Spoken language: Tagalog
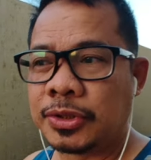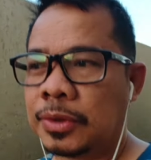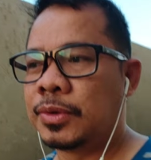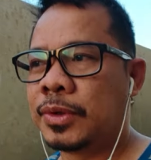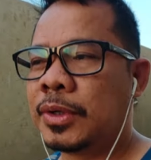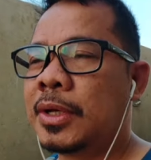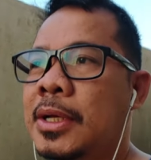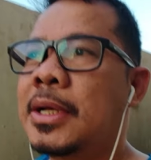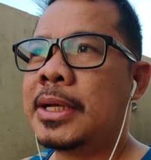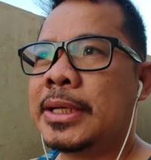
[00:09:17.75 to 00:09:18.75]
nyo
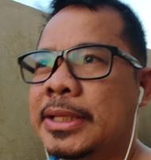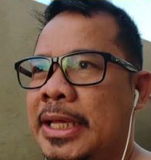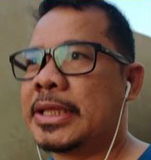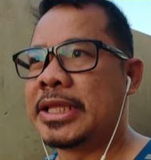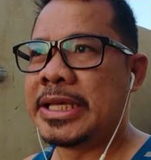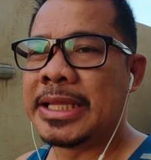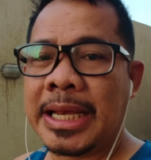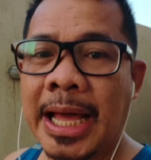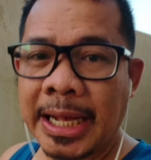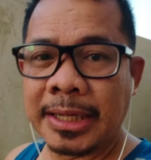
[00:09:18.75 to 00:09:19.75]
na hindi
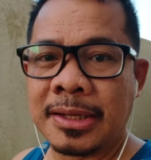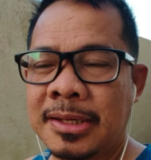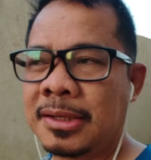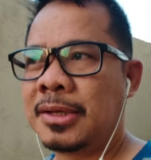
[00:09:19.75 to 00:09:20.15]
na lang